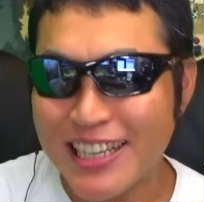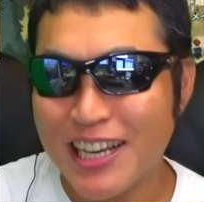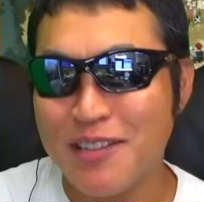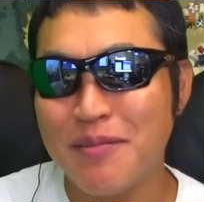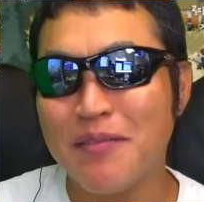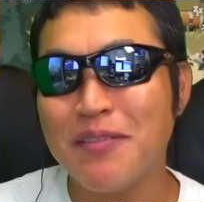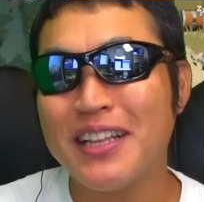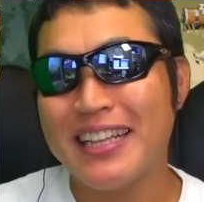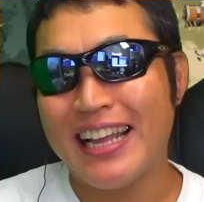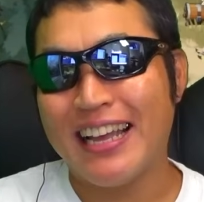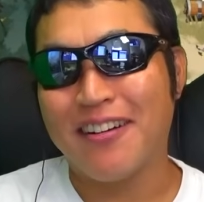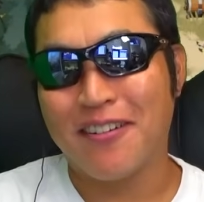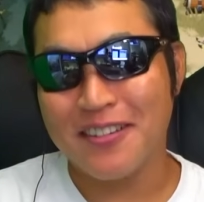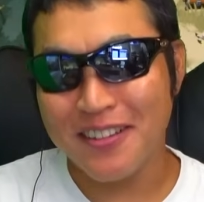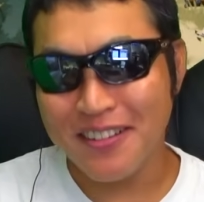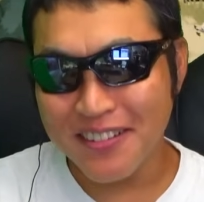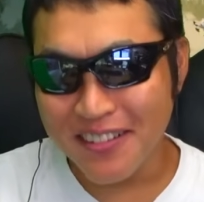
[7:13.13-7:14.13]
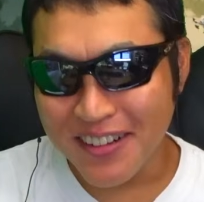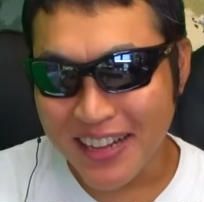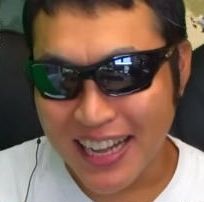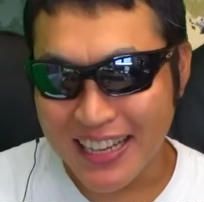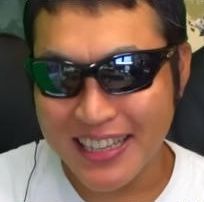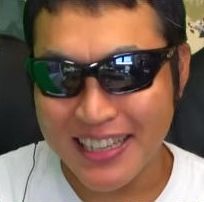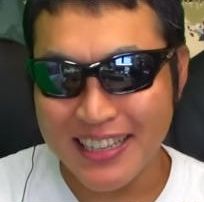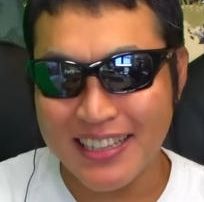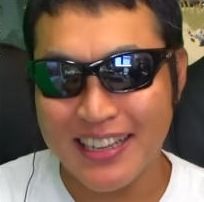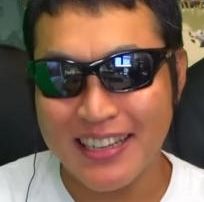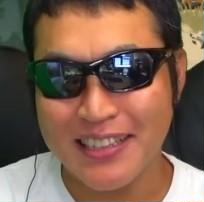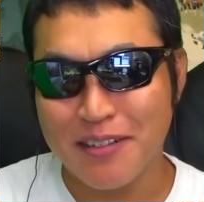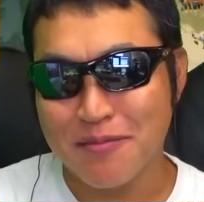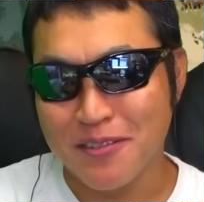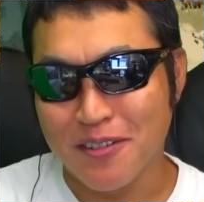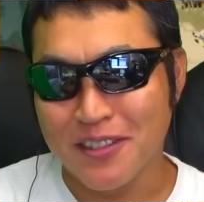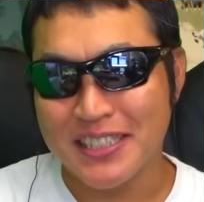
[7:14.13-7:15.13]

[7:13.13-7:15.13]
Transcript: や、今までね、ほとんど課金アイテム